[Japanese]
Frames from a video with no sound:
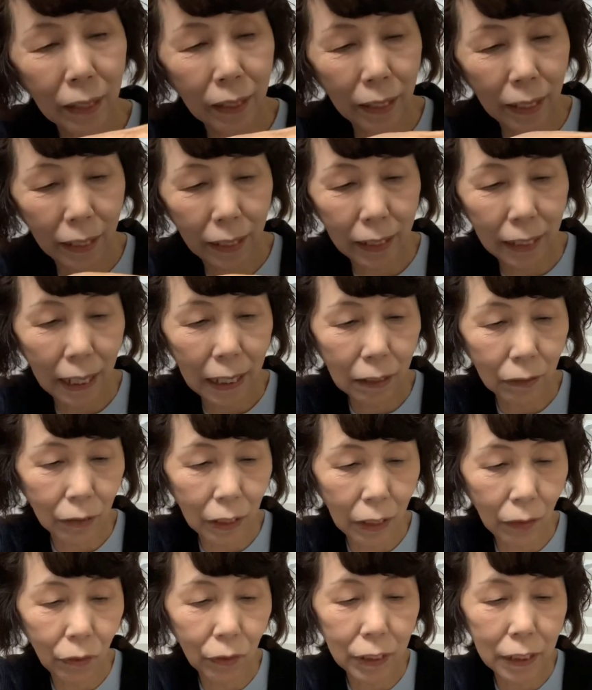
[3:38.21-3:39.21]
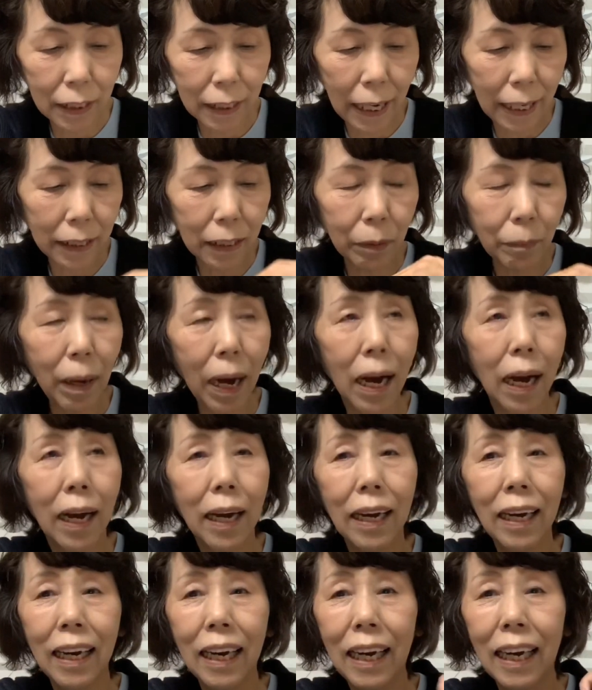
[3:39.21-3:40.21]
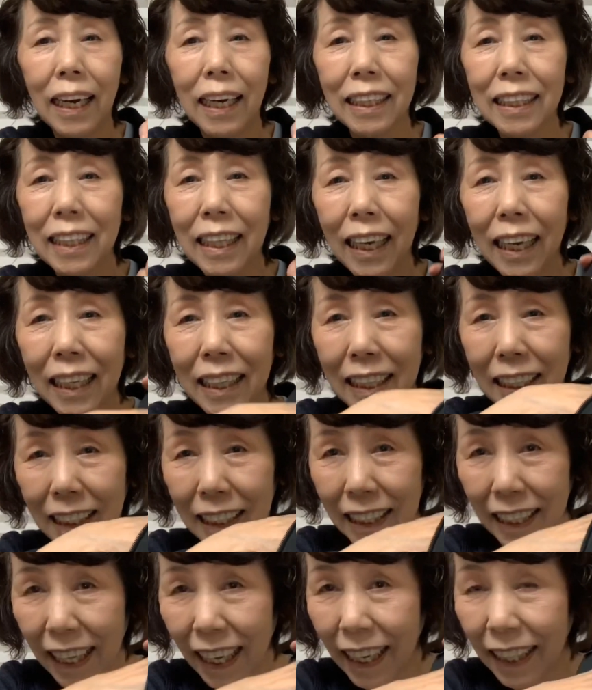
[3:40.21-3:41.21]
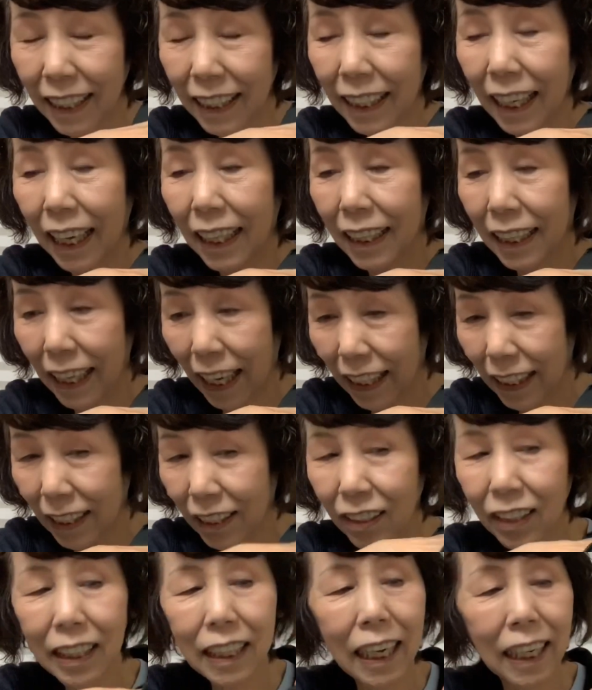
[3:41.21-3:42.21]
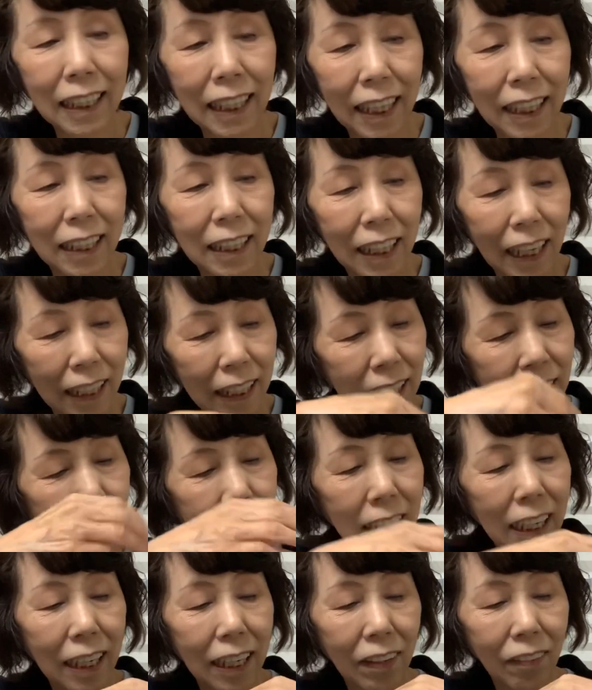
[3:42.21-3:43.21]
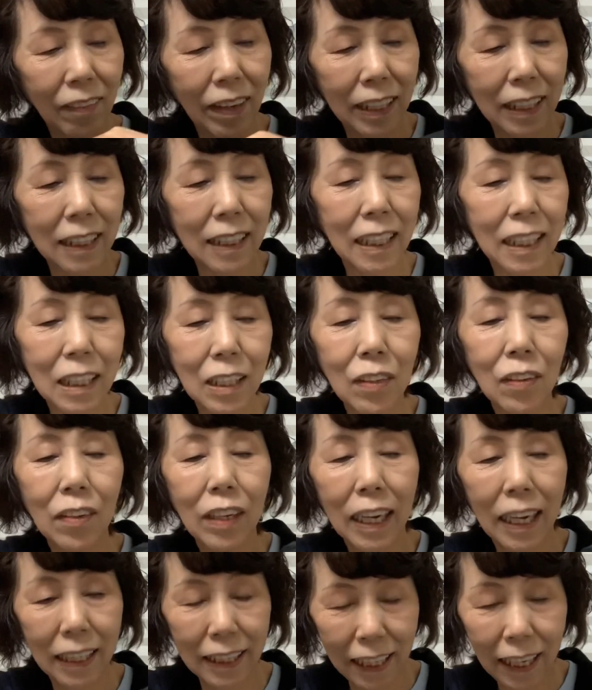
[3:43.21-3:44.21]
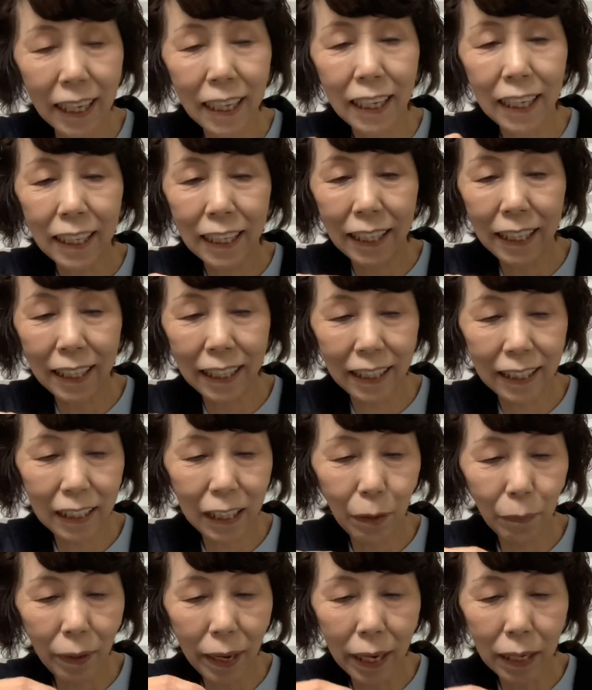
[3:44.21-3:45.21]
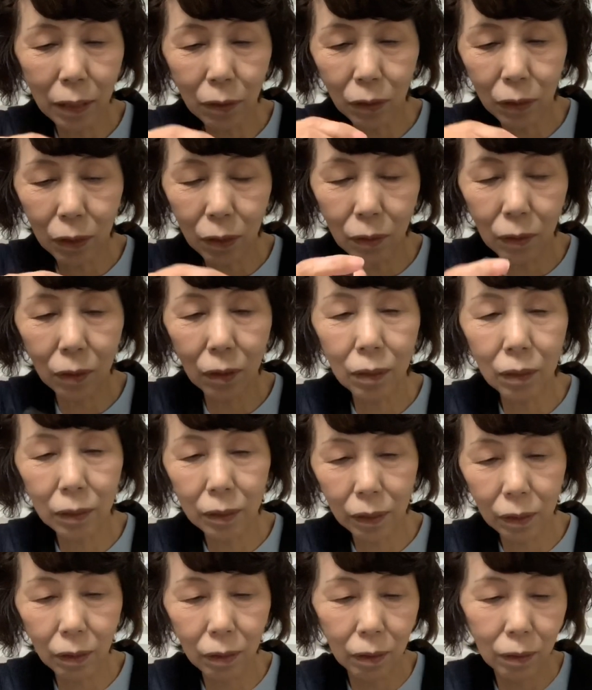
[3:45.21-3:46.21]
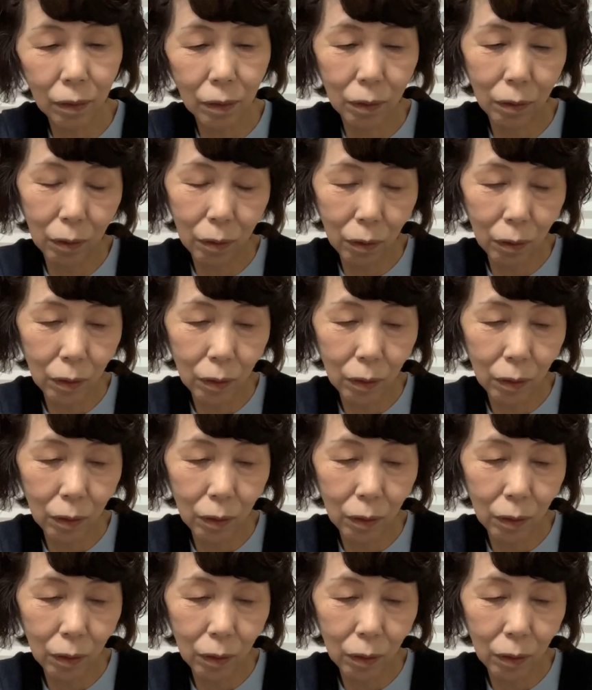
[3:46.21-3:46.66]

えー、なのでこちらにまああ定期定期だったりスイカだったり入れればいいんでしょうかね、えー、手前のところの